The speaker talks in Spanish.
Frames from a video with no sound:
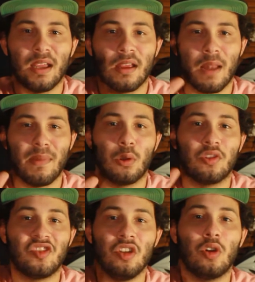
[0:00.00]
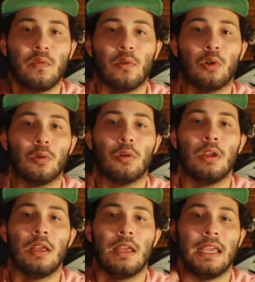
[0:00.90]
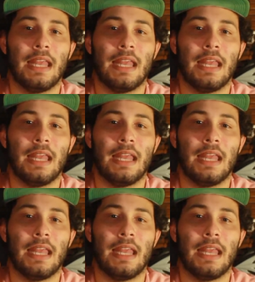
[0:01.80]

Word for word: tome al menos 5 fotos